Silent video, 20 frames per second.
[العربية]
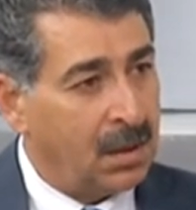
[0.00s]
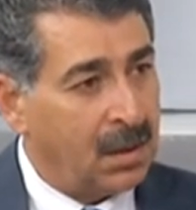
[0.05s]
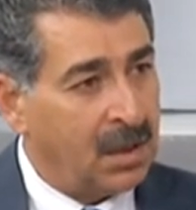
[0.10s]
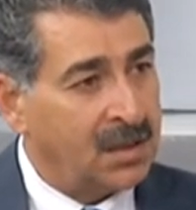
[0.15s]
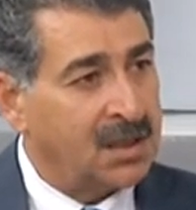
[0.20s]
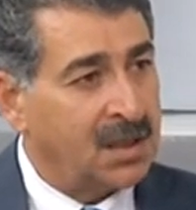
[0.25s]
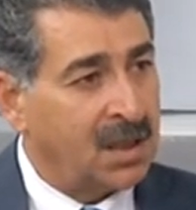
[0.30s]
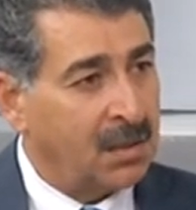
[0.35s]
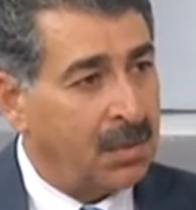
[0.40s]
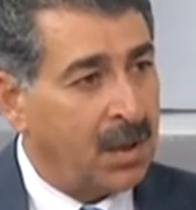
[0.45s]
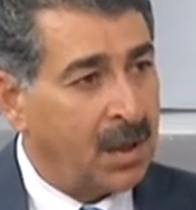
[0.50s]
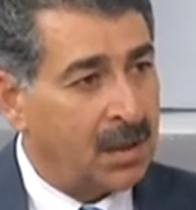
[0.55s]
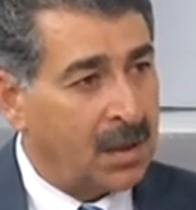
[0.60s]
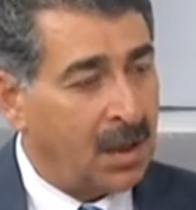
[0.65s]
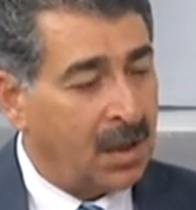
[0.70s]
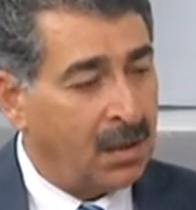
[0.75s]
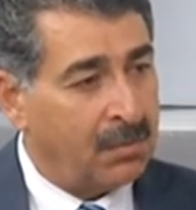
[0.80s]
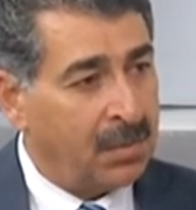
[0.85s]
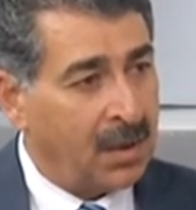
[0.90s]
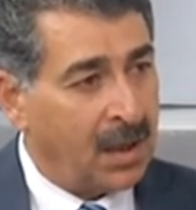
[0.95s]

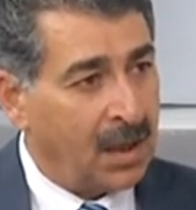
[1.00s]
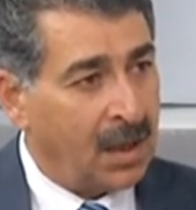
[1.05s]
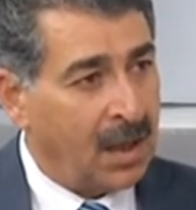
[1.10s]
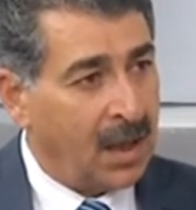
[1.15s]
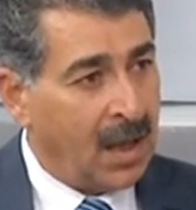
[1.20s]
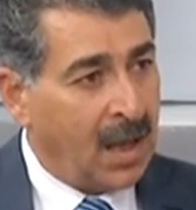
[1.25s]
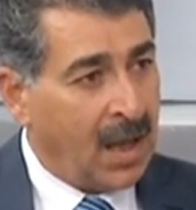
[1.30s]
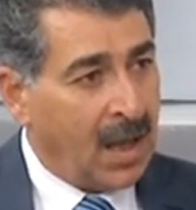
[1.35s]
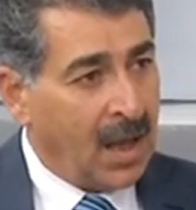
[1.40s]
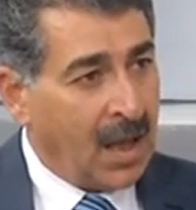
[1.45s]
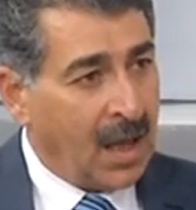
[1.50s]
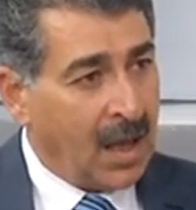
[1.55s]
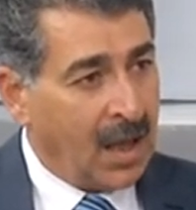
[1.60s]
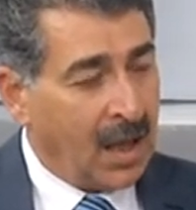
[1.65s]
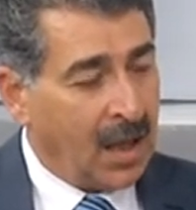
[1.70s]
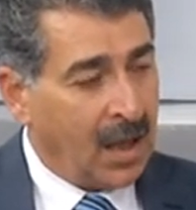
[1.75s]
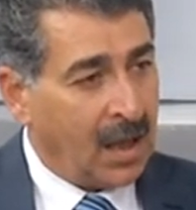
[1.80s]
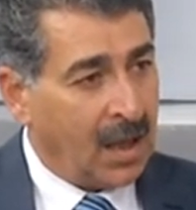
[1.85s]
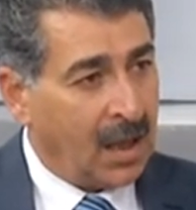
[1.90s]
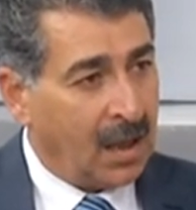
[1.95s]
ارتباطها ب
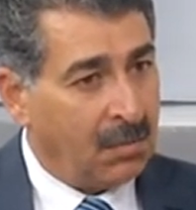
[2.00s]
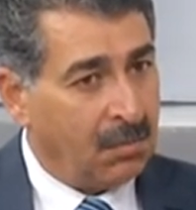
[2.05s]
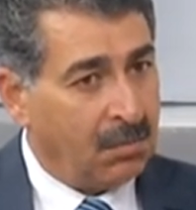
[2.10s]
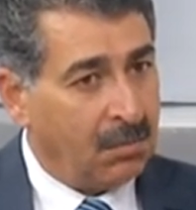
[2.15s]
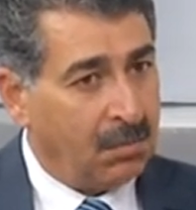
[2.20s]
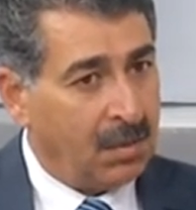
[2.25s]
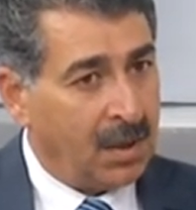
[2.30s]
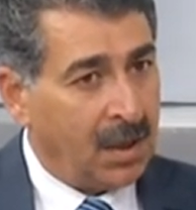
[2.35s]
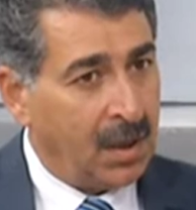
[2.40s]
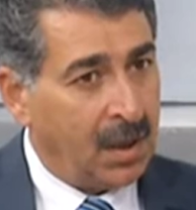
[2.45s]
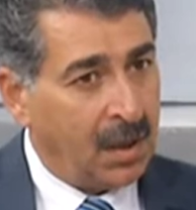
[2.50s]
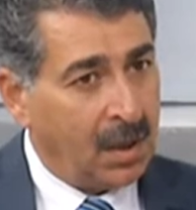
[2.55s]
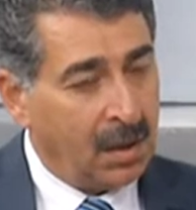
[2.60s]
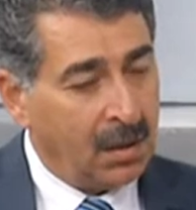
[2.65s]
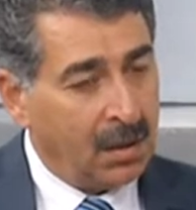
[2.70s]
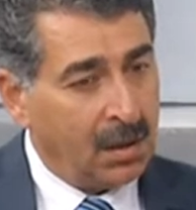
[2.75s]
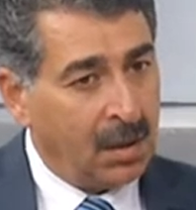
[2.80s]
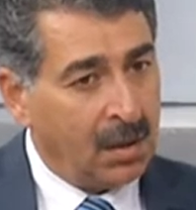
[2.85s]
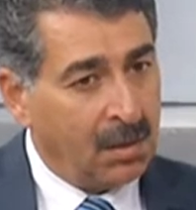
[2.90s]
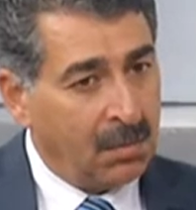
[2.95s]

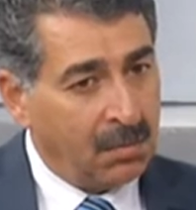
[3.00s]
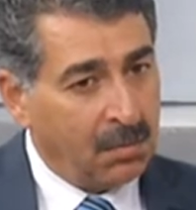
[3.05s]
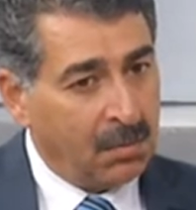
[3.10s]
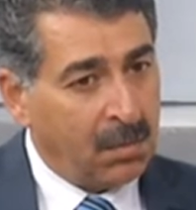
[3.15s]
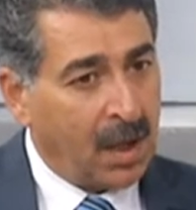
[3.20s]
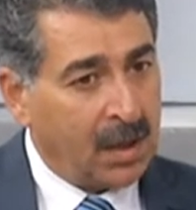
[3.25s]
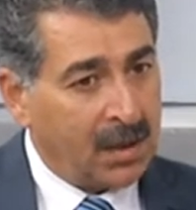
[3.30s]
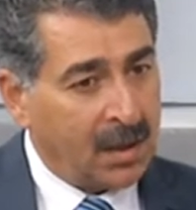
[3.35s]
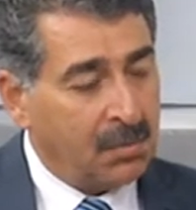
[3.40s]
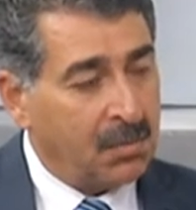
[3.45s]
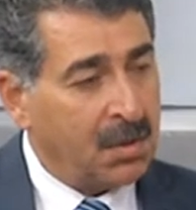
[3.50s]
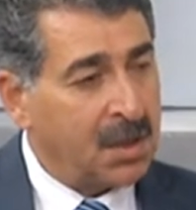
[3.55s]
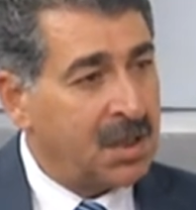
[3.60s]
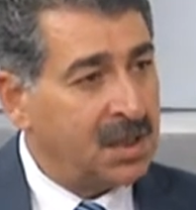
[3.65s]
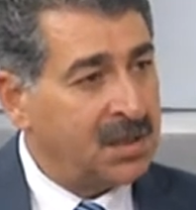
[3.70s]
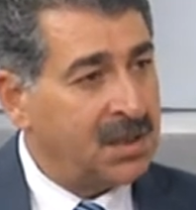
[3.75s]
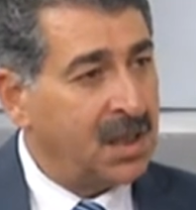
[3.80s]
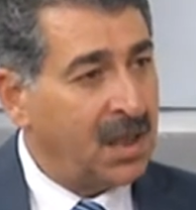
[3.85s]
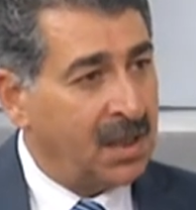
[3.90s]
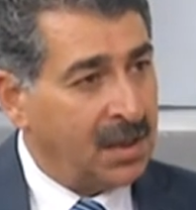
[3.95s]
ببعض
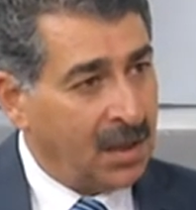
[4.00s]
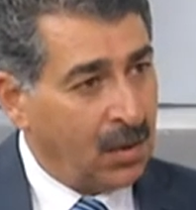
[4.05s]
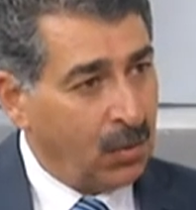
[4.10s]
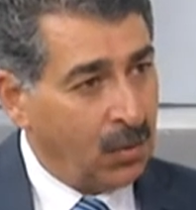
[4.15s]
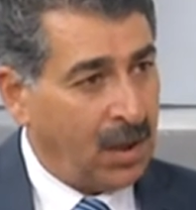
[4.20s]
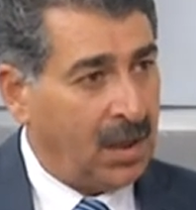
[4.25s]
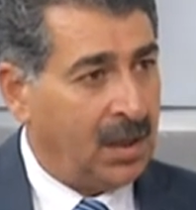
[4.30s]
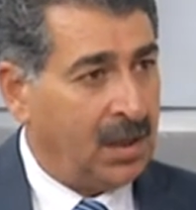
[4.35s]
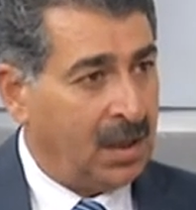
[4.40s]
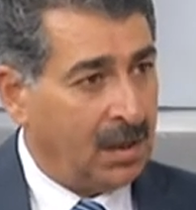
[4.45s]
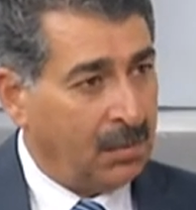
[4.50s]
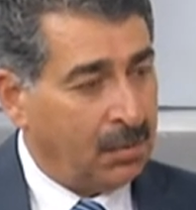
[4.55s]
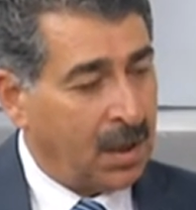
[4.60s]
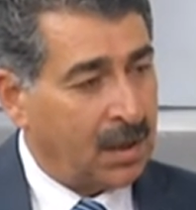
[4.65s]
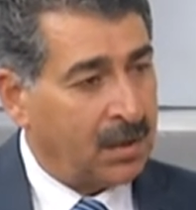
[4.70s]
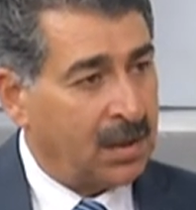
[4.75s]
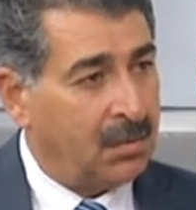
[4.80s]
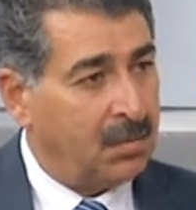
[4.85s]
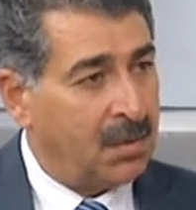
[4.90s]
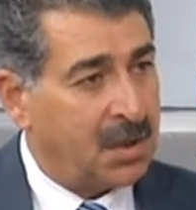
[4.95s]
المشاريع النوعية
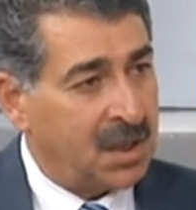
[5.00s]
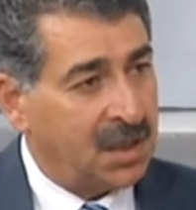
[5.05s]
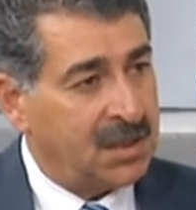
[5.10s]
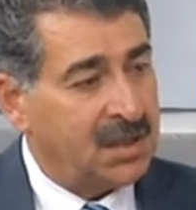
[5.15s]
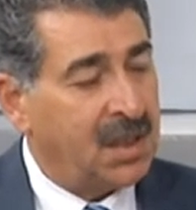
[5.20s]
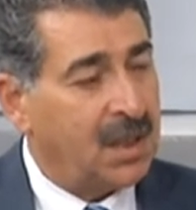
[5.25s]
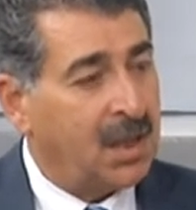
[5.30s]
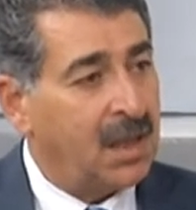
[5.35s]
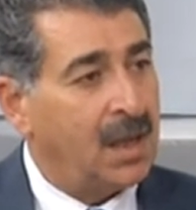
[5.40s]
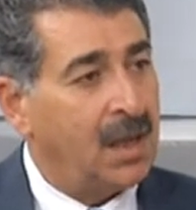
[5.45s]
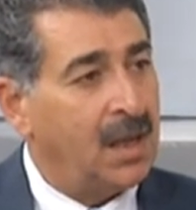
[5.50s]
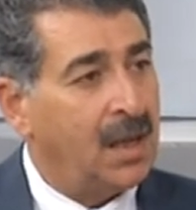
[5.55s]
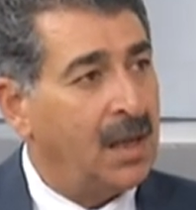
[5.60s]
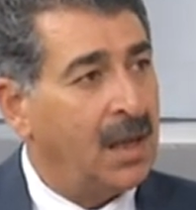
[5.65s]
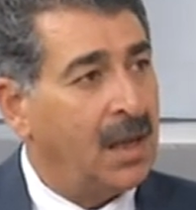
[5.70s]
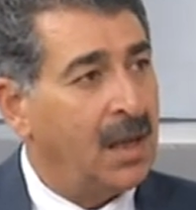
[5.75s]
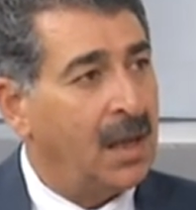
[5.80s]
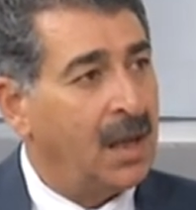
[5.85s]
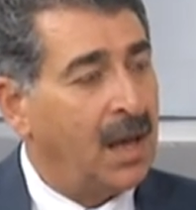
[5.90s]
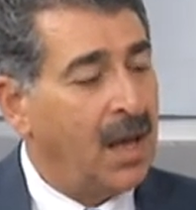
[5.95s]
بعض المشاريع
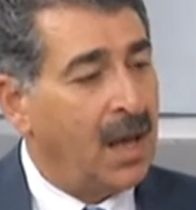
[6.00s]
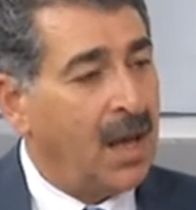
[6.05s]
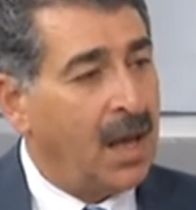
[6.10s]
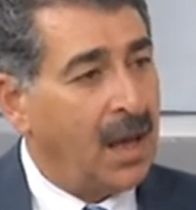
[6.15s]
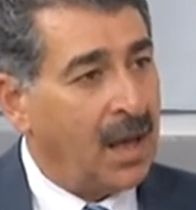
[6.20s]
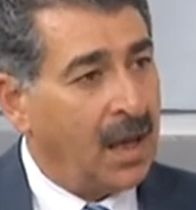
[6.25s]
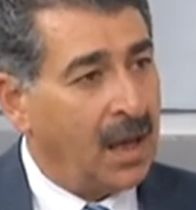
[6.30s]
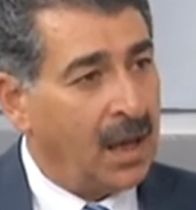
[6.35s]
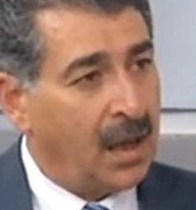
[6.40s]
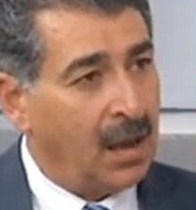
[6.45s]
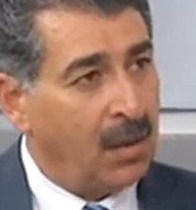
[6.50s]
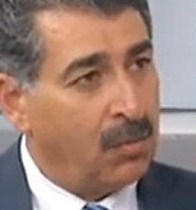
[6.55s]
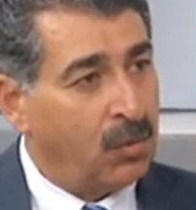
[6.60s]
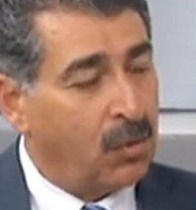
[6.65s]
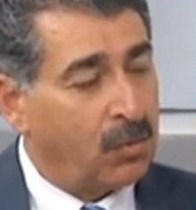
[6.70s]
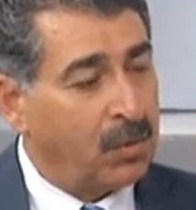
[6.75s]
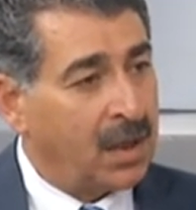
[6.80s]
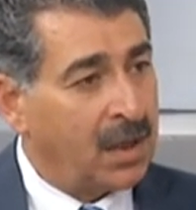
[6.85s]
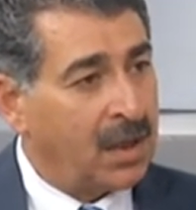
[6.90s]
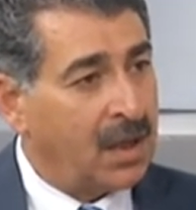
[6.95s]
اللي آه،
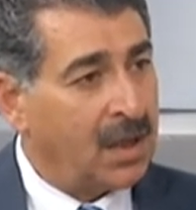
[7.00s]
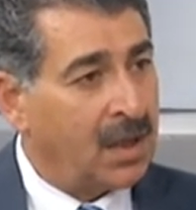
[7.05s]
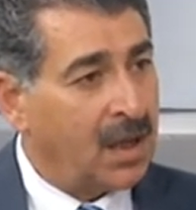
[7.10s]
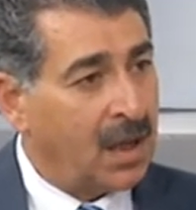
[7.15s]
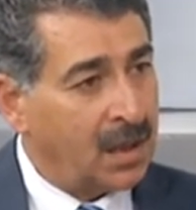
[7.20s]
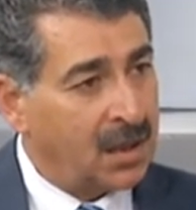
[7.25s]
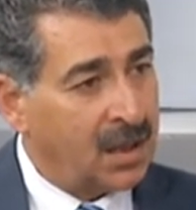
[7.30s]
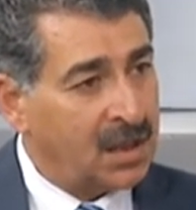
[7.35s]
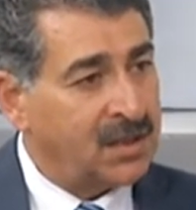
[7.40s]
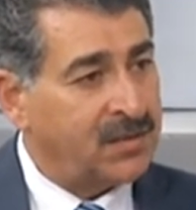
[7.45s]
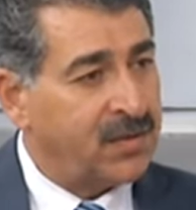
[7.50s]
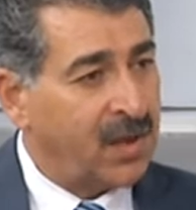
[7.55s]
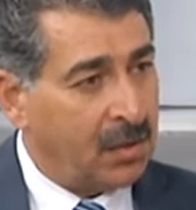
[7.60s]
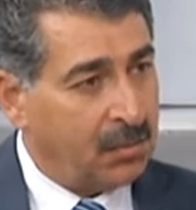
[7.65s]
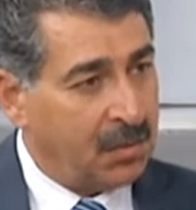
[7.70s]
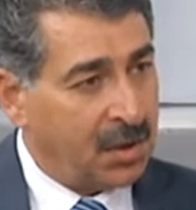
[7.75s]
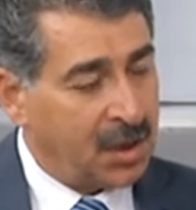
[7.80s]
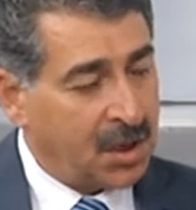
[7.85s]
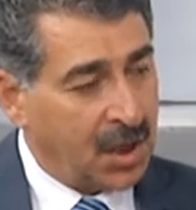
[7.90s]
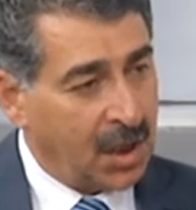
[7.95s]
ممكن انها ترفع
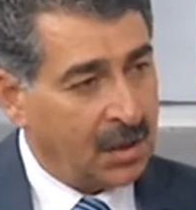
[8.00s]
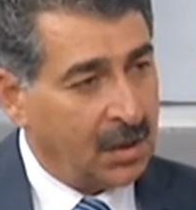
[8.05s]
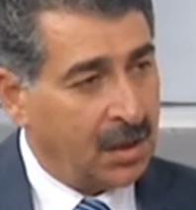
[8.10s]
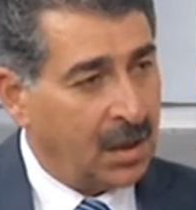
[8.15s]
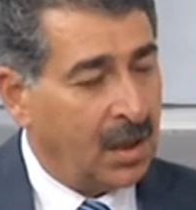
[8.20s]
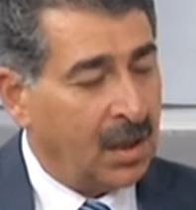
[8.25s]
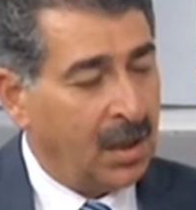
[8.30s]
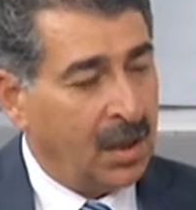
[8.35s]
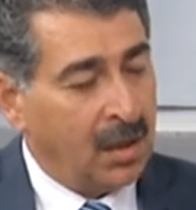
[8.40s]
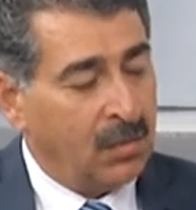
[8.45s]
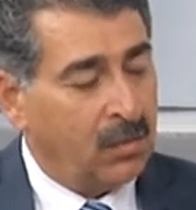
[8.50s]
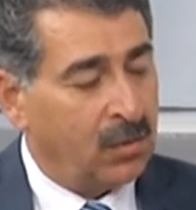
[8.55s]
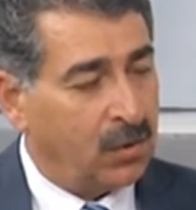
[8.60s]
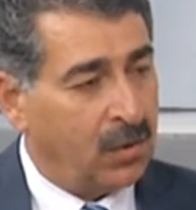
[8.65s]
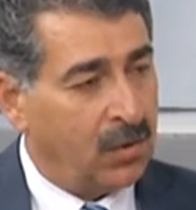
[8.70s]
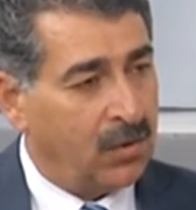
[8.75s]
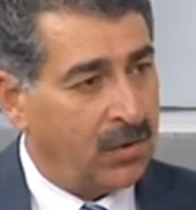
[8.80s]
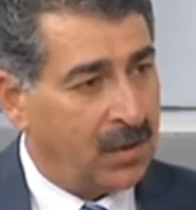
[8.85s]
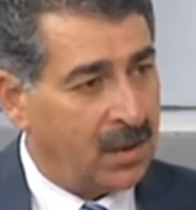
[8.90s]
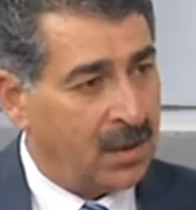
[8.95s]
من شان آه، المدن
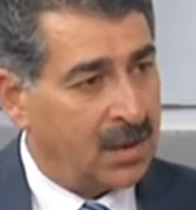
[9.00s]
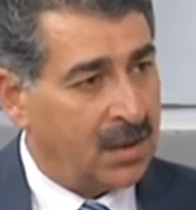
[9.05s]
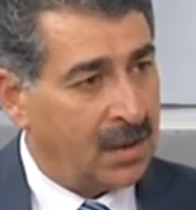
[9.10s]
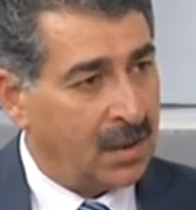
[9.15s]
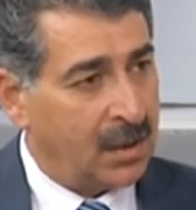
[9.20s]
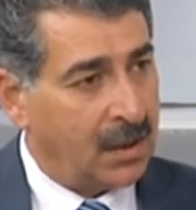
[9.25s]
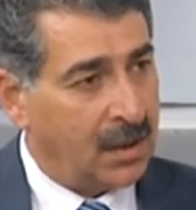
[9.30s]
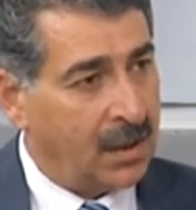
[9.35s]
الفلسطينيه.